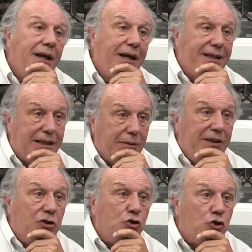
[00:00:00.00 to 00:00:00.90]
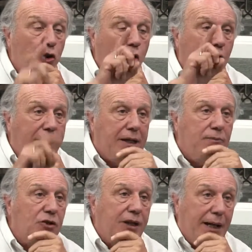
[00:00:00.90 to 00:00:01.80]
en tratamiento solo de
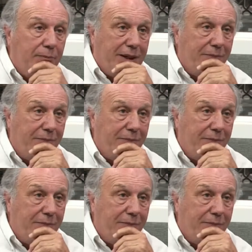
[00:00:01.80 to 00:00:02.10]
quimioterapia.